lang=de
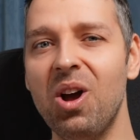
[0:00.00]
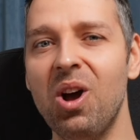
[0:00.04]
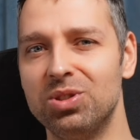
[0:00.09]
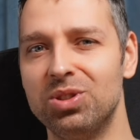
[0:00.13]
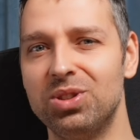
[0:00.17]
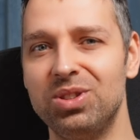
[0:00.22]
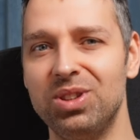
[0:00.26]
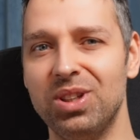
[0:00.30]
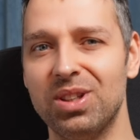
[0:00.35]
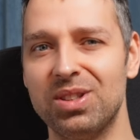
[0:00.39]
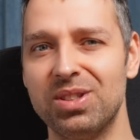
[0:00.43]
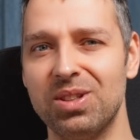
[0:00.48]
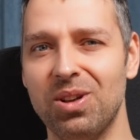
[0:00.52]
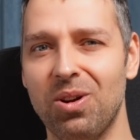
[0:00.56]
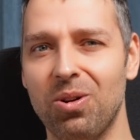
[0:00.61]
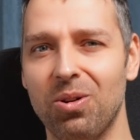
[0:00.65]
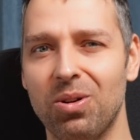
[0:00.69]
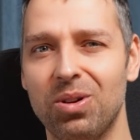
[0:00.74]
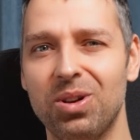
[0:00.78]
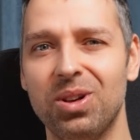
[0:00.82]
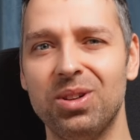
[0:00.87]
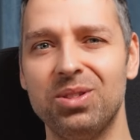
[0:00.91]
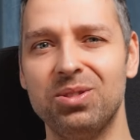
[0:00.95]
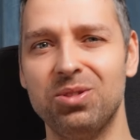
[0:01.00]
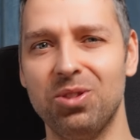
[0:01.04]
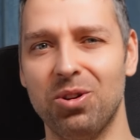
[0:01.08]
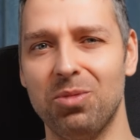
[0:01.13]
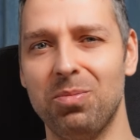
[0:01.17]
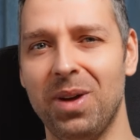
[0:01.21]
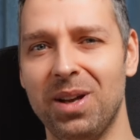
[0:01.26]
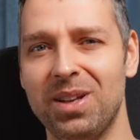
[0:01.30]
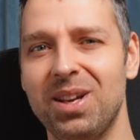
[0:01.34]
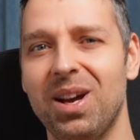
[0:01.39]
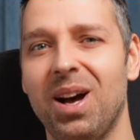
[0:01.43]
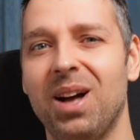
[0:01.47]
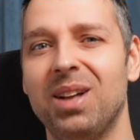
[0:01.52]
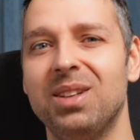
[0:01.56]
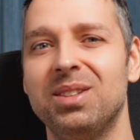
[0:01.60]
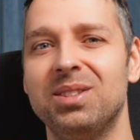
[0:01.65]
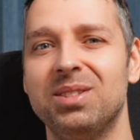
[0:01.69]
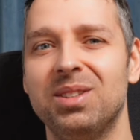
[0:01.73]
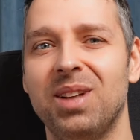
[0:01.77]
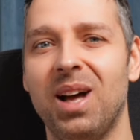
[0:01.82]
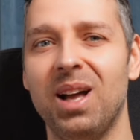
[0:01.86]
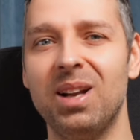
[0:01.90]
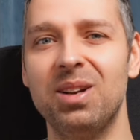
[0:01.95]
Und jetzt auch nochmal hier
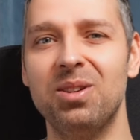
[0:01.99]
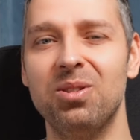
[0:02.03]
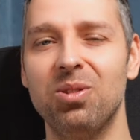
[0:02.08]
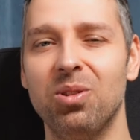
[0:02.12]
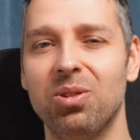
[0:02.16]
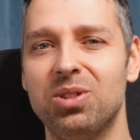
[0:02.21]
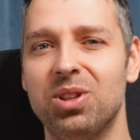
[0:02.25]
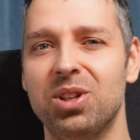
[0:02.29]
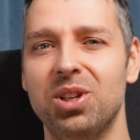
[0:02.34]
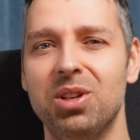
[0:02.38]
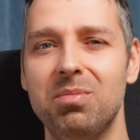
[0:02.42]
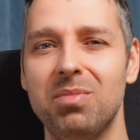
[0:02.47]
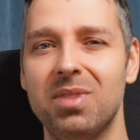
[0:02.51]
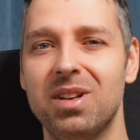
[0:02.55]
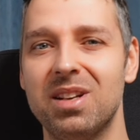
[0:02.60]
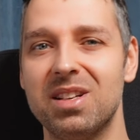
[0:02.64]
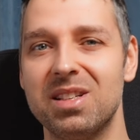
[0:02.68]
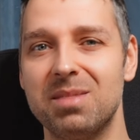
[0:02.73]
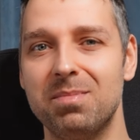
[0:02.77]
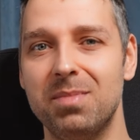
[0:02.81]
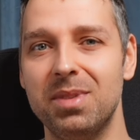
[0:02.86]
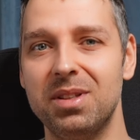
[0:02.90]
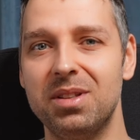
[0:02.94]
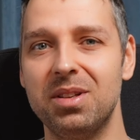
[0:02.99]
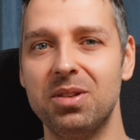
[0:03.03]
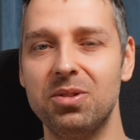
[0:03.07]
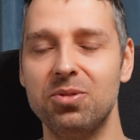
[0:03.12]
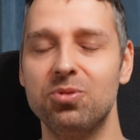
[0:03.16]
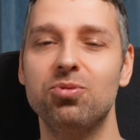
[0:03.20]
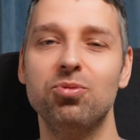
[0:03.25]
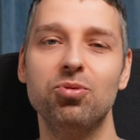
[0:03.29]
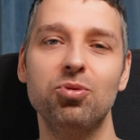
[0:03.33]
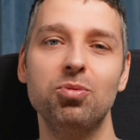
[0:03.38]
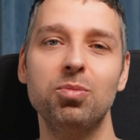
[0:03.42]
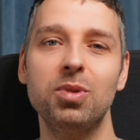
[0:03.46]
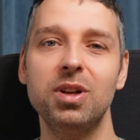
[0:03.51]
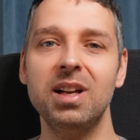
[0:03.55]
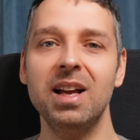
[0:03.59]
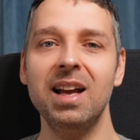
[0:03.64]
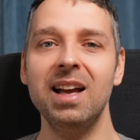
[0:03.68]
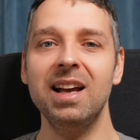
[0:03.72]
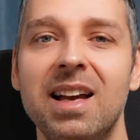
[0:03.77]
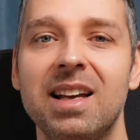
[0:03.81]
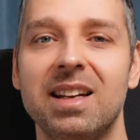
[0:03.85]
an alle Leute, nimmt mir das bitte nicht übel.